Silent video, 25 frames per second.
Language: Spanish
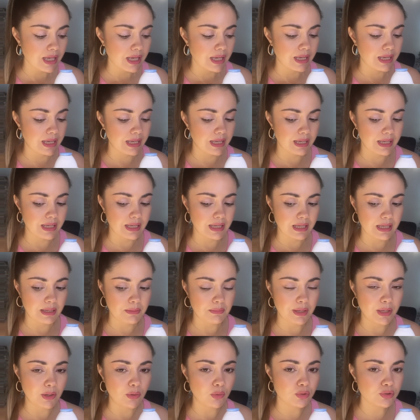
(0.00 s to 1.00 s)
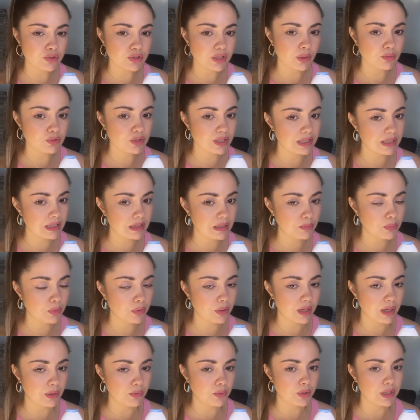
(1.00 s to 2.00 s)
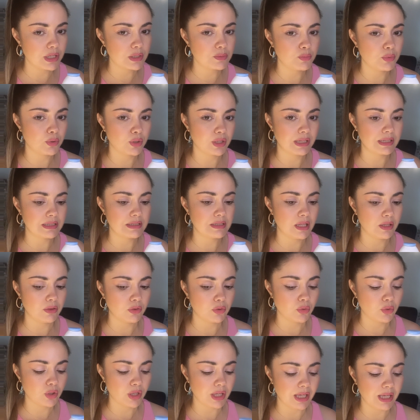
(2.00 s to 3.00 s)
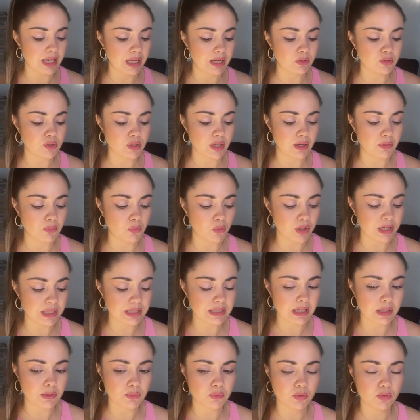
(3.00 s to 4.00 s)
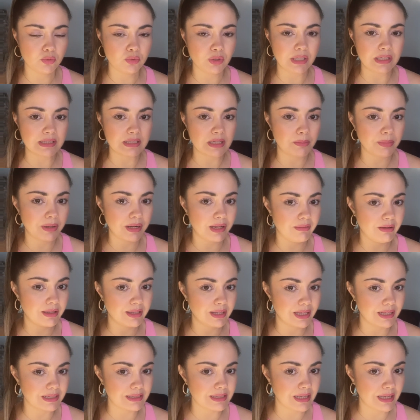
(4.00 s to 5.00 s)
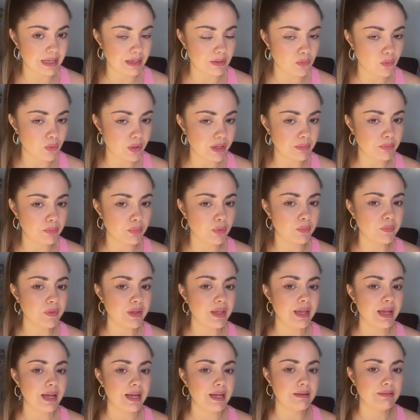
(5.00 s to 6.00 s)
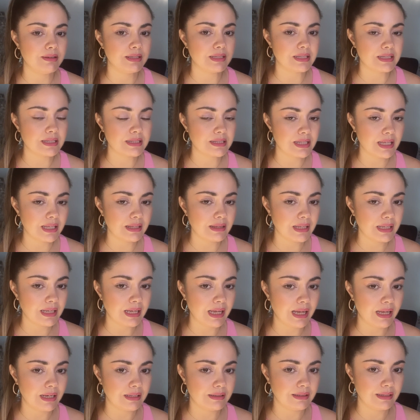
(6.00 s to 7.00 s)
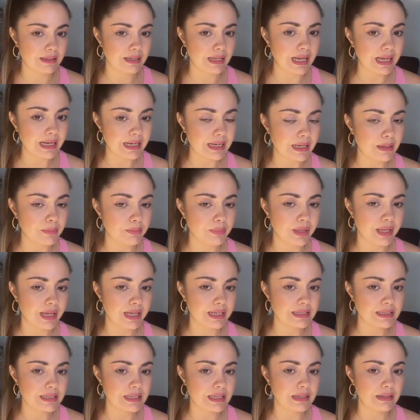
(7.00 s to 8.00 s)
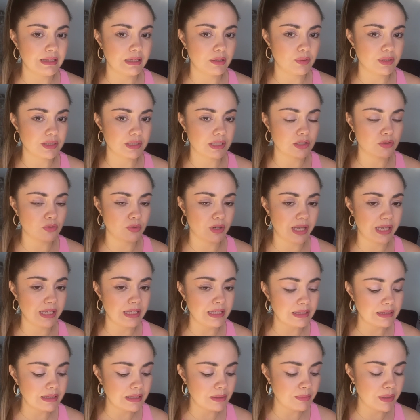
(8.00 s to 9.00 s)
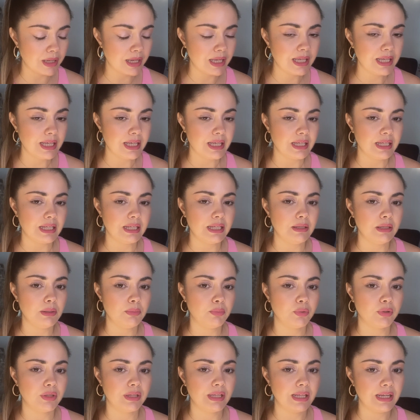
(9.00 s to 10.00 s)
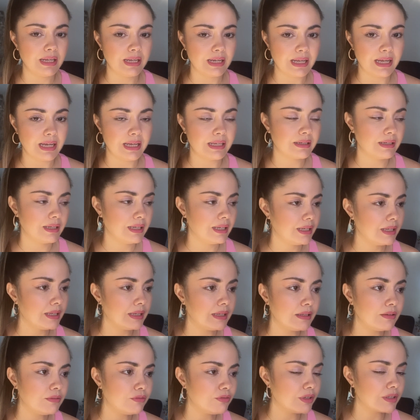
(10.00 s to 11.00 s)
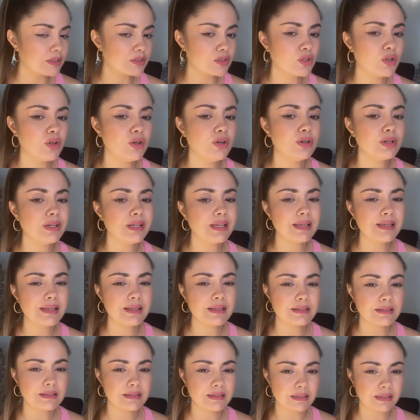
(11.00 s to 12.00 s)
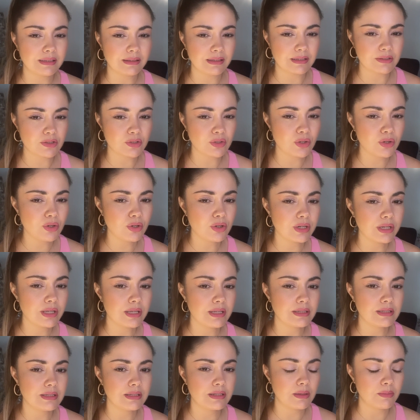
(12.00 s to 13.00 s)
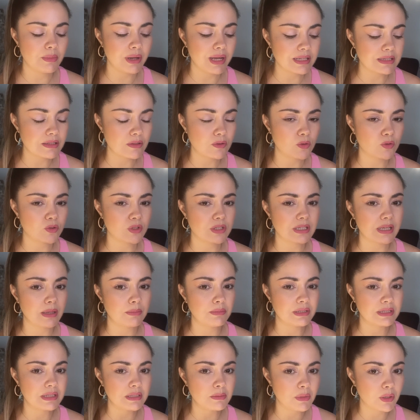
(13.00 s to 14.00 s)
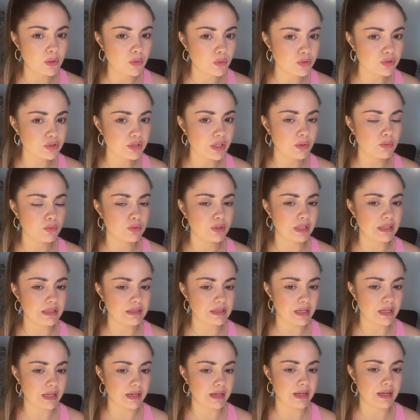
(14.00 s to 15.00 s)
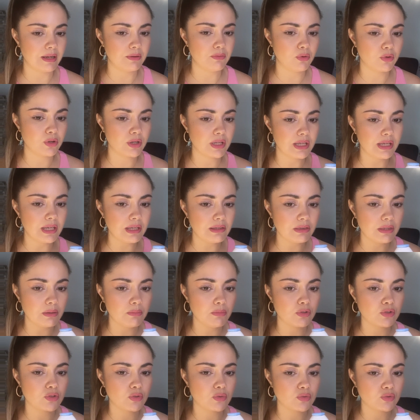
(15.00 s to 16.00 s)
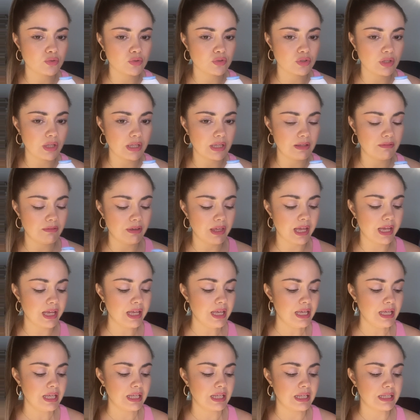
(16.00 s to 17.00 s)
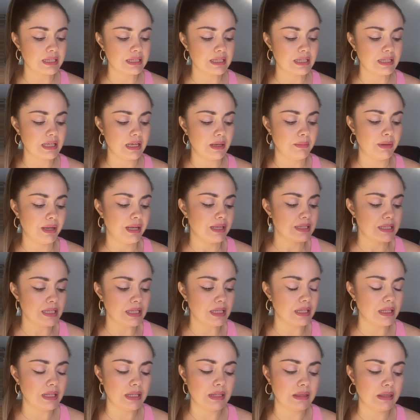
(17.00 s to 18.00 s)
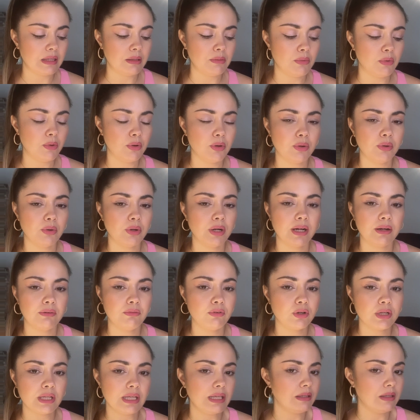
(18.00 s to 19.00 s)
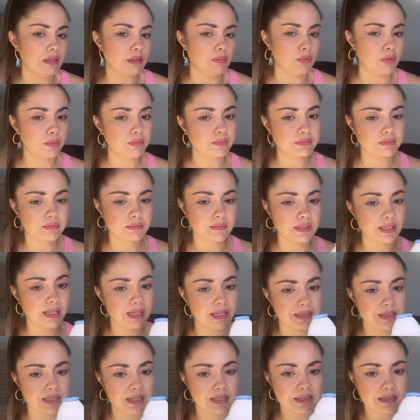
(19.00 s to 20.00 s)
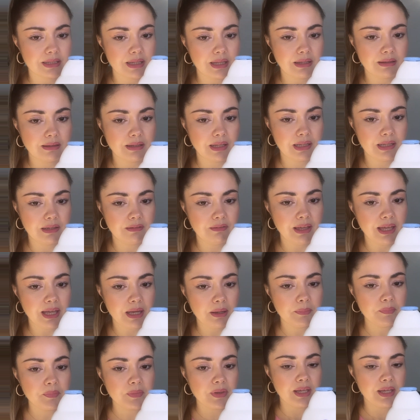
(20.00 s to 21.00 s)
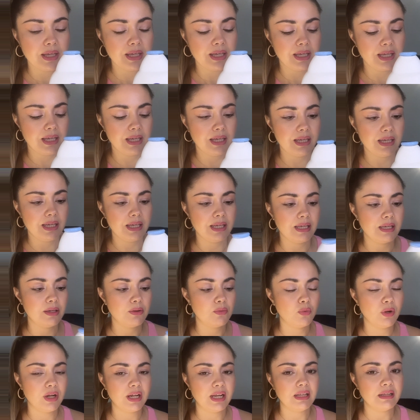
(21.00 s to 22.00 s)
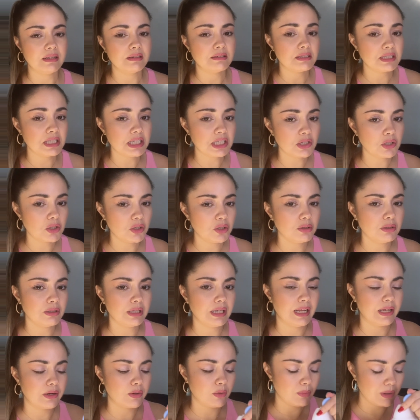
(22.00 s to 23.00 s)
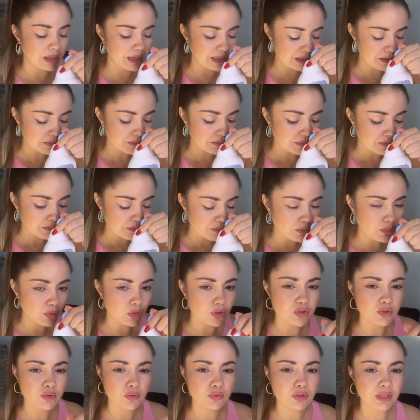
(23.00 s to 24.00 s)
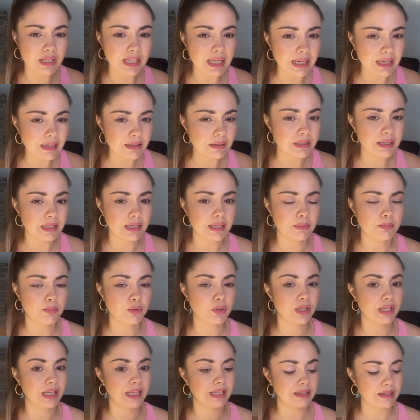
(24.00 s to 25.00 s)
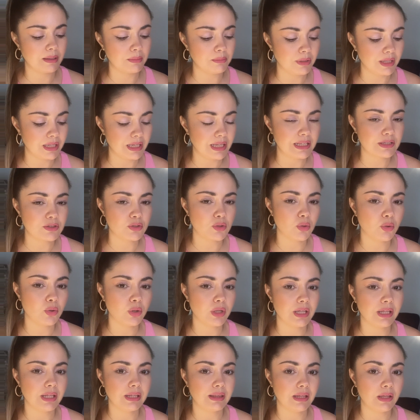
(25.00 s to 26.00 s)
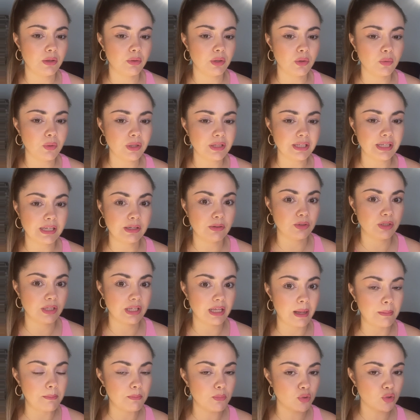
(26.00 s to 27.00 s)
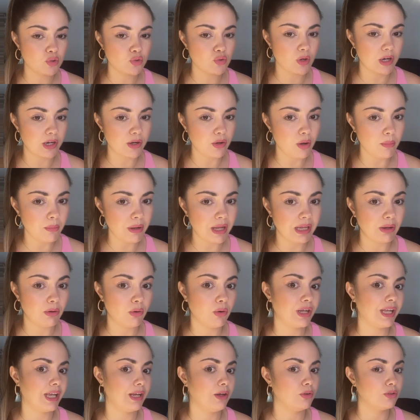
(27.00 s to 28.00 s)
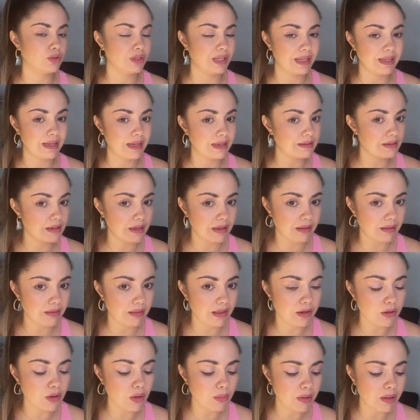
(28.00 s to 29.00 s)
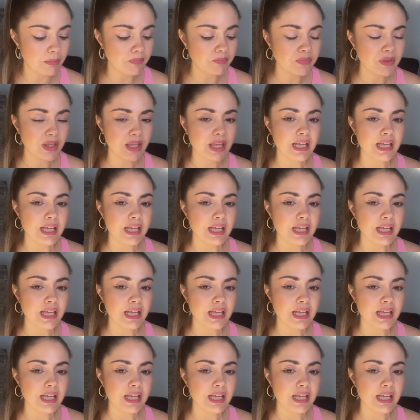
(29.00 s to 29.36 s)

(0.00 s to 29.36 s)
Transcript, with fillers: Eh, me gusta usar este tipo de jabones porque siento que los jabones que uno utiliza para bañarse el cuerpo a veces tienden a alterar el pH de nuestra zona íntima y puede generar eh, infecciones, irritaciones y demás. Entonces, a mí sí me gusta utilizar jabón íntimo. Yo uso este de Nivea que se llama así, íntimo, jabón íntimo. Es este de Nivea. Eh, huele rico, el aroma es muy sutil, porque también eso eh, tengo en cuenta que no tenga mucho aroma o que no tenga nada de aroma.